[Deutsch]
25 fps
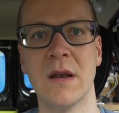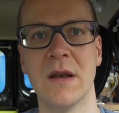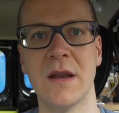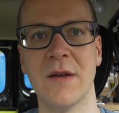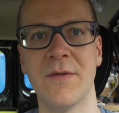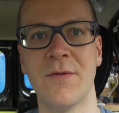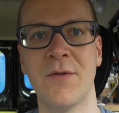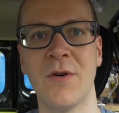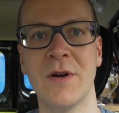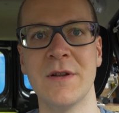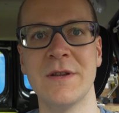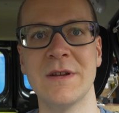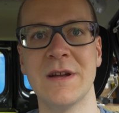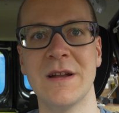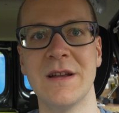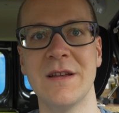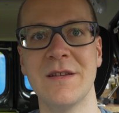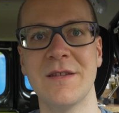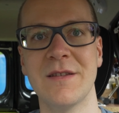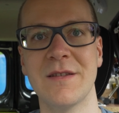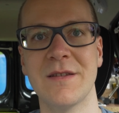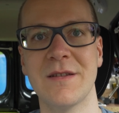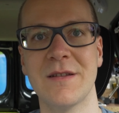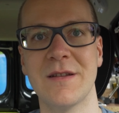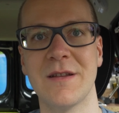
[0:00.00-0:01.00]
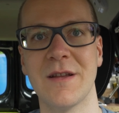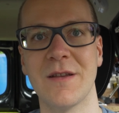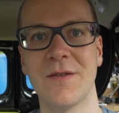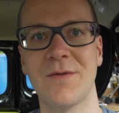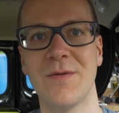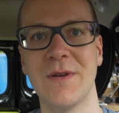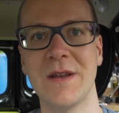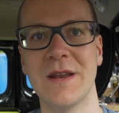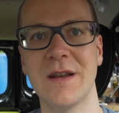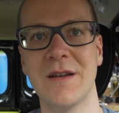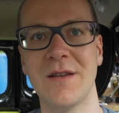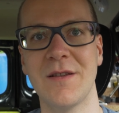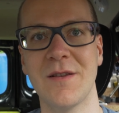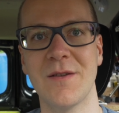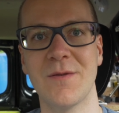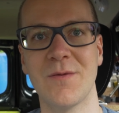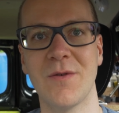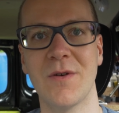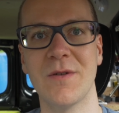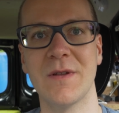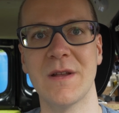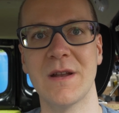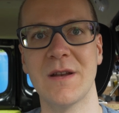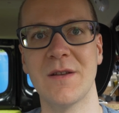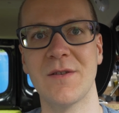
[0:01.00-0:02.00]
Der Vorteil ist, das Wetter dieses
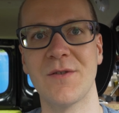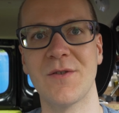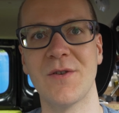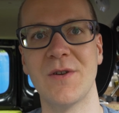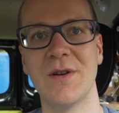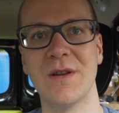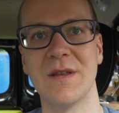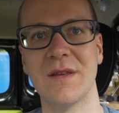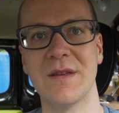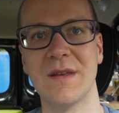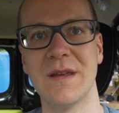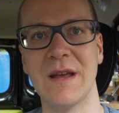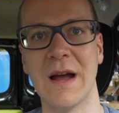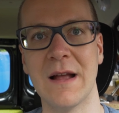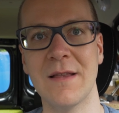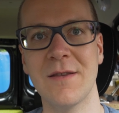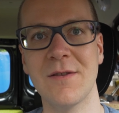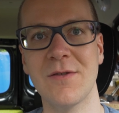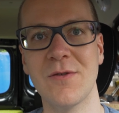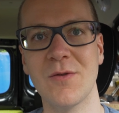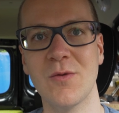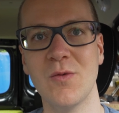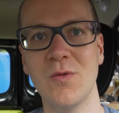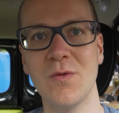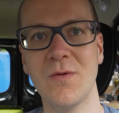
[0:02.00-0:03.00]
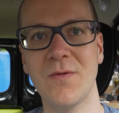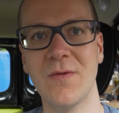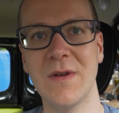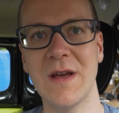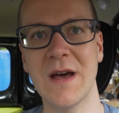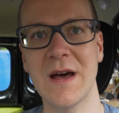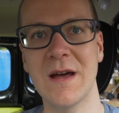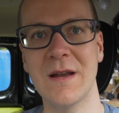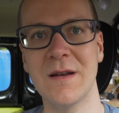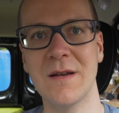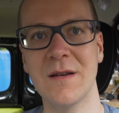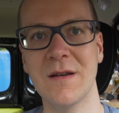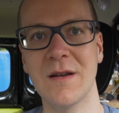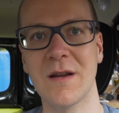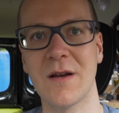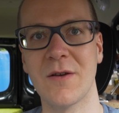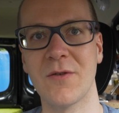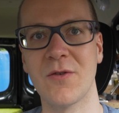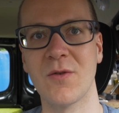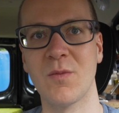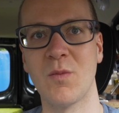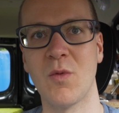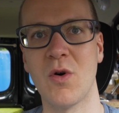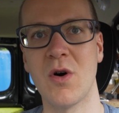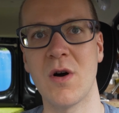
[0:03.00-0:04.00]
Wochenende soll nicht ganz so gut werden.
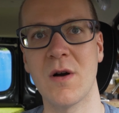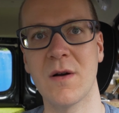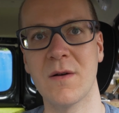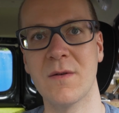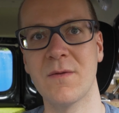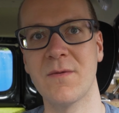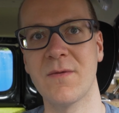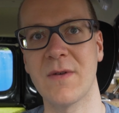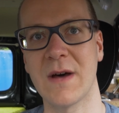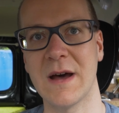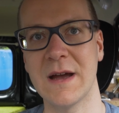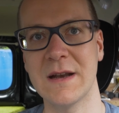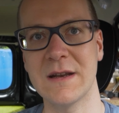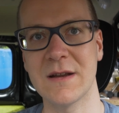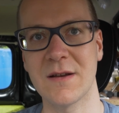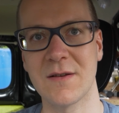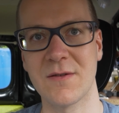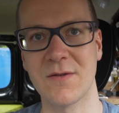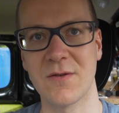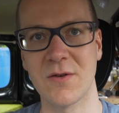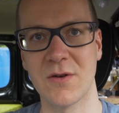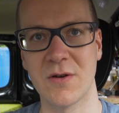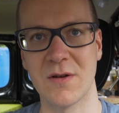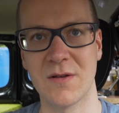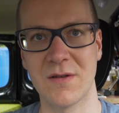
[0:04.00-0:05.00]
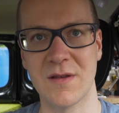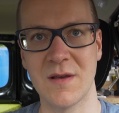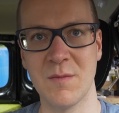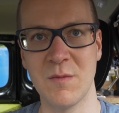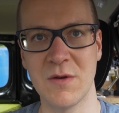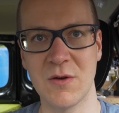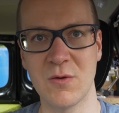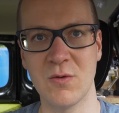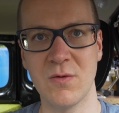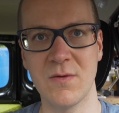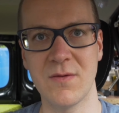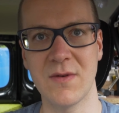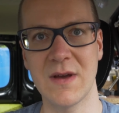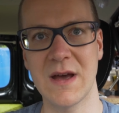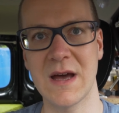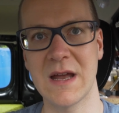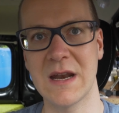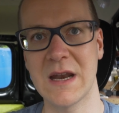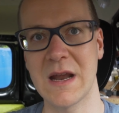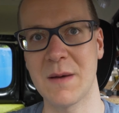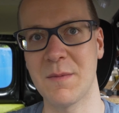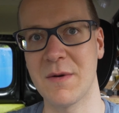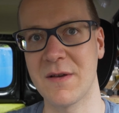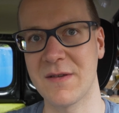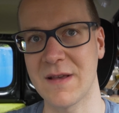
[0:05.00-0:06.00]
Also morgen, Freitag soll ziemlich gut
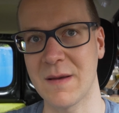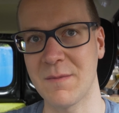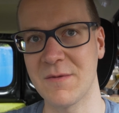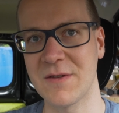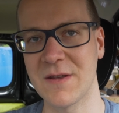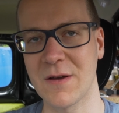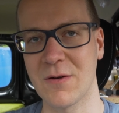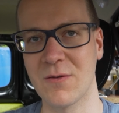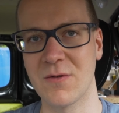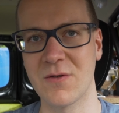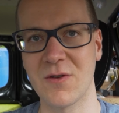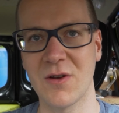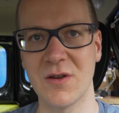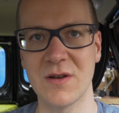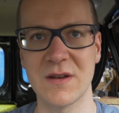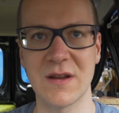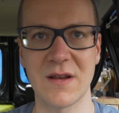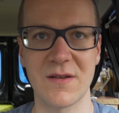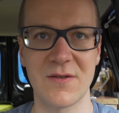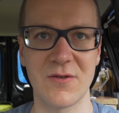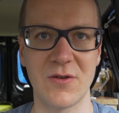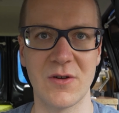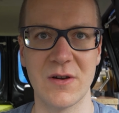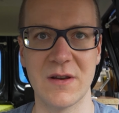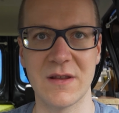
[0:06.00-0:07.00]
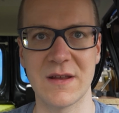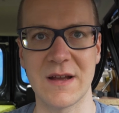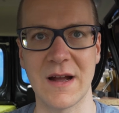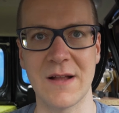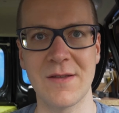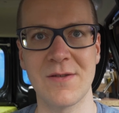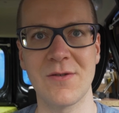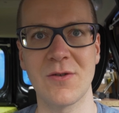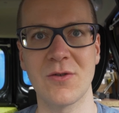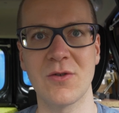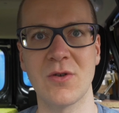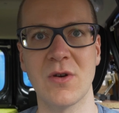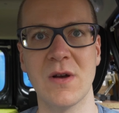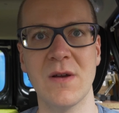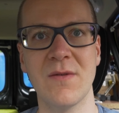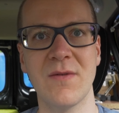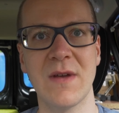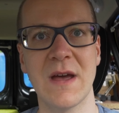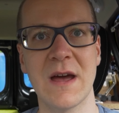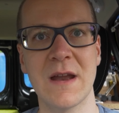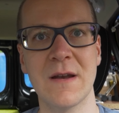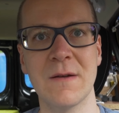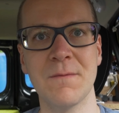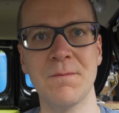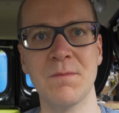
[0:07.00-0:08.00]
werden, aber Samstag und Sonntag soll nicht ganz so toll
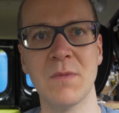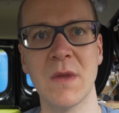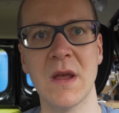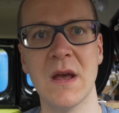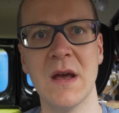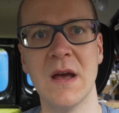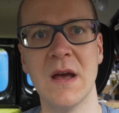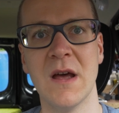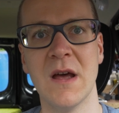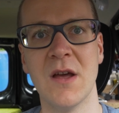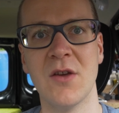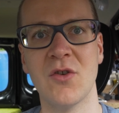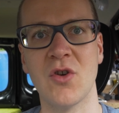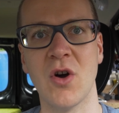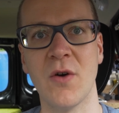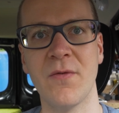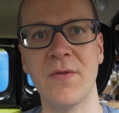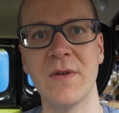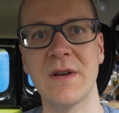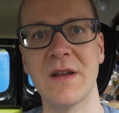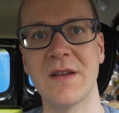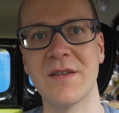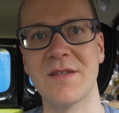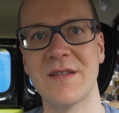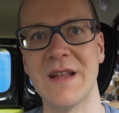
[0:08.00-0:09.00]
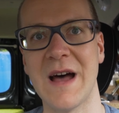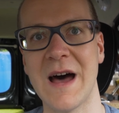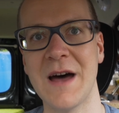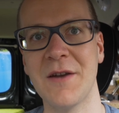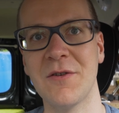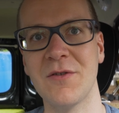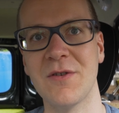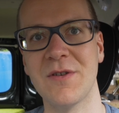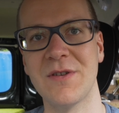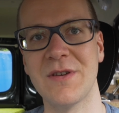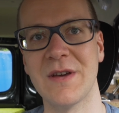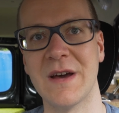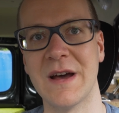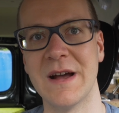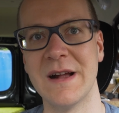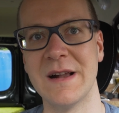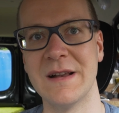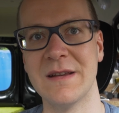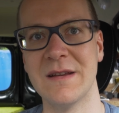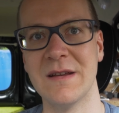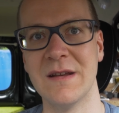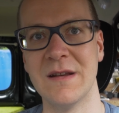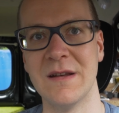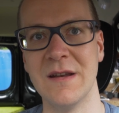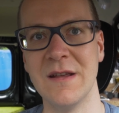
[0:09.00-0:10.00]
werden. Ich hoffe, dass dadurch
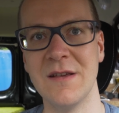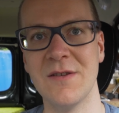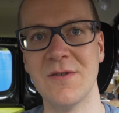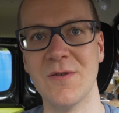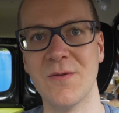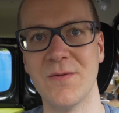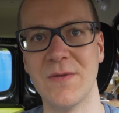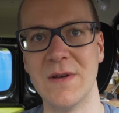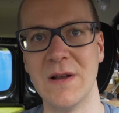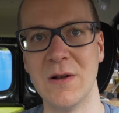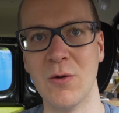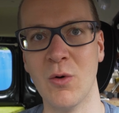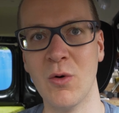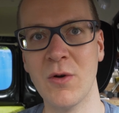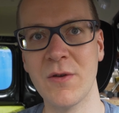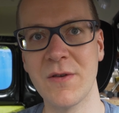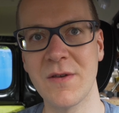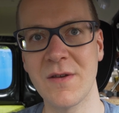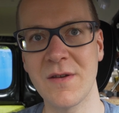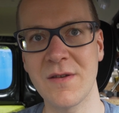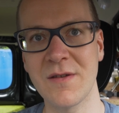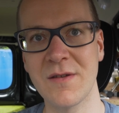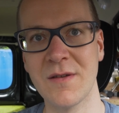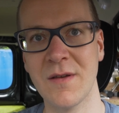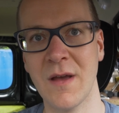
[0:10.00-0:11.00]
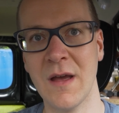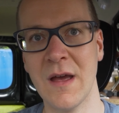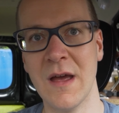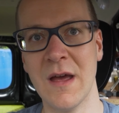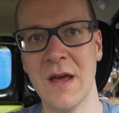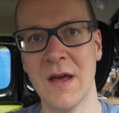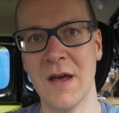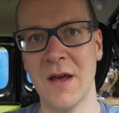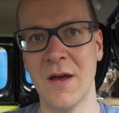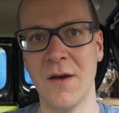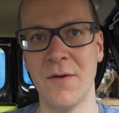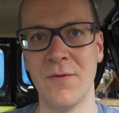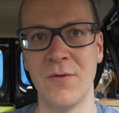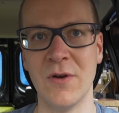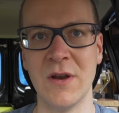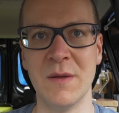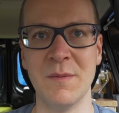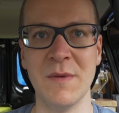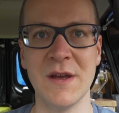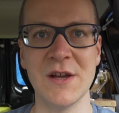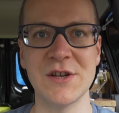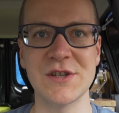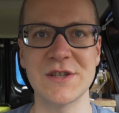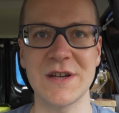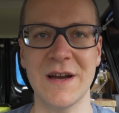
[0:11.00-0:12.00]
halt nicht so viel los ist. Für die
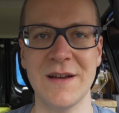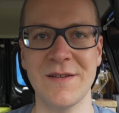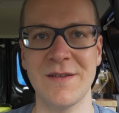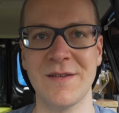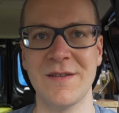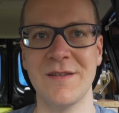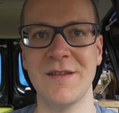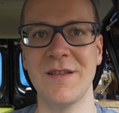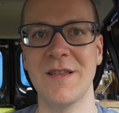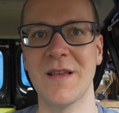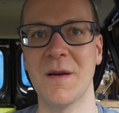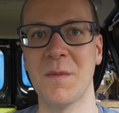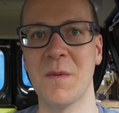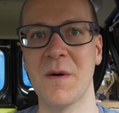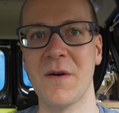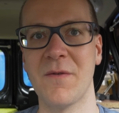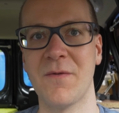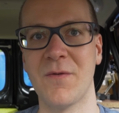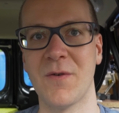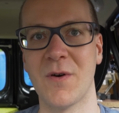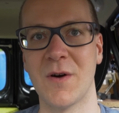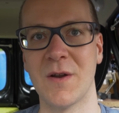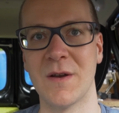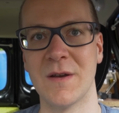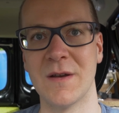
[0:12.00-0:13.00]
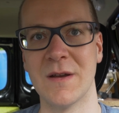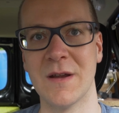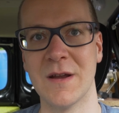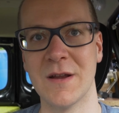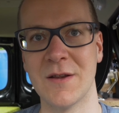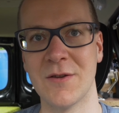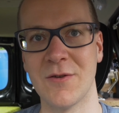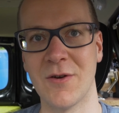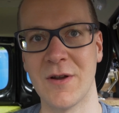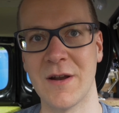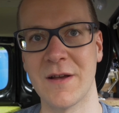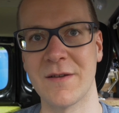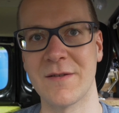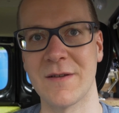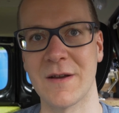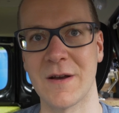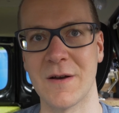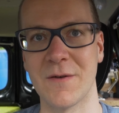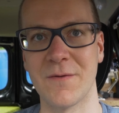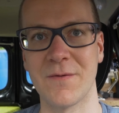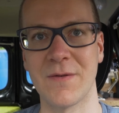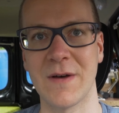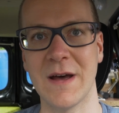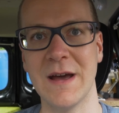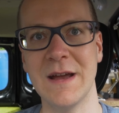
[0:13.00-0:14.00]
Milchstraße sieht es aber von Donnerstag
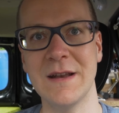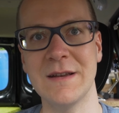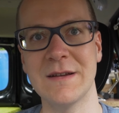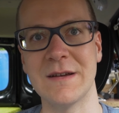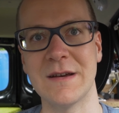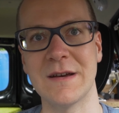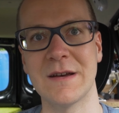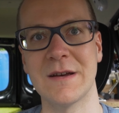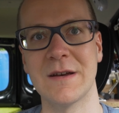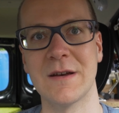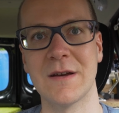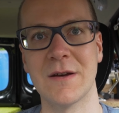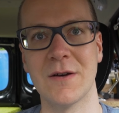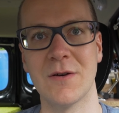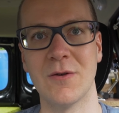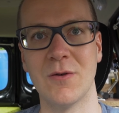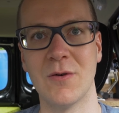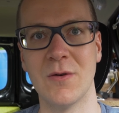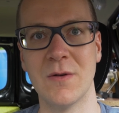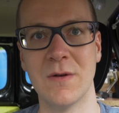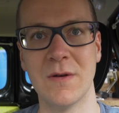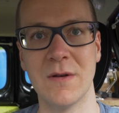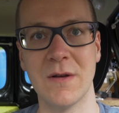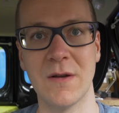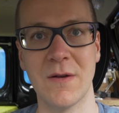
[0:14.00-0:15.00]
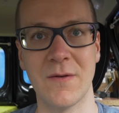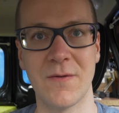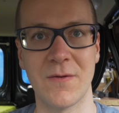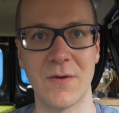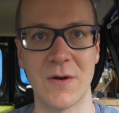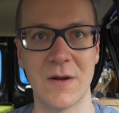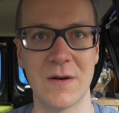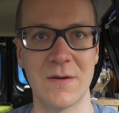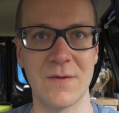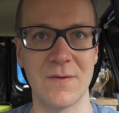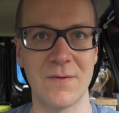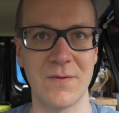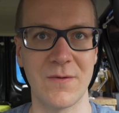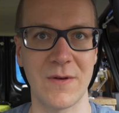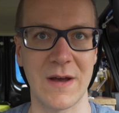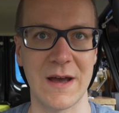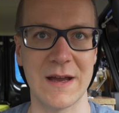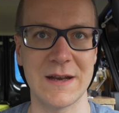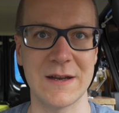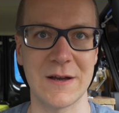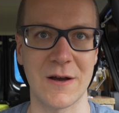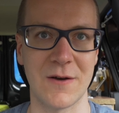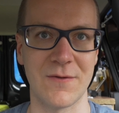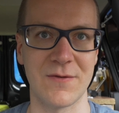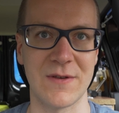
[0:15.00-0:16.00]
auf Freitag und von
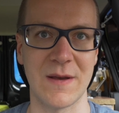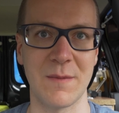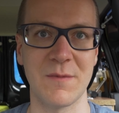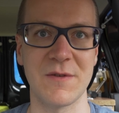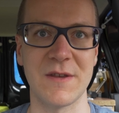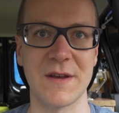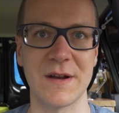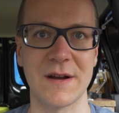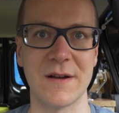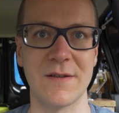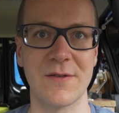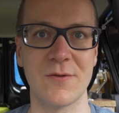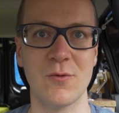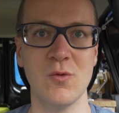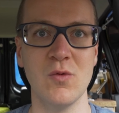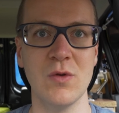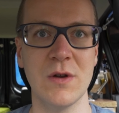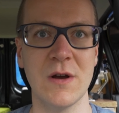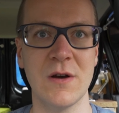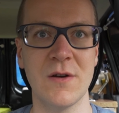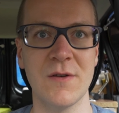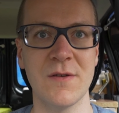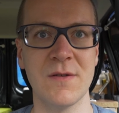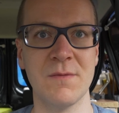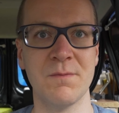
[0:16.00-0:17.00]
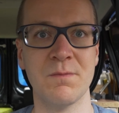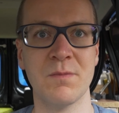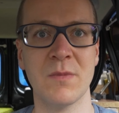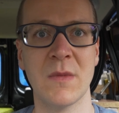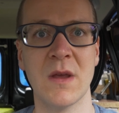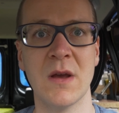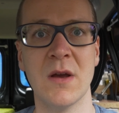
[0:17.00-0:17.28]
Freitag auf Samstag ganz gut aus.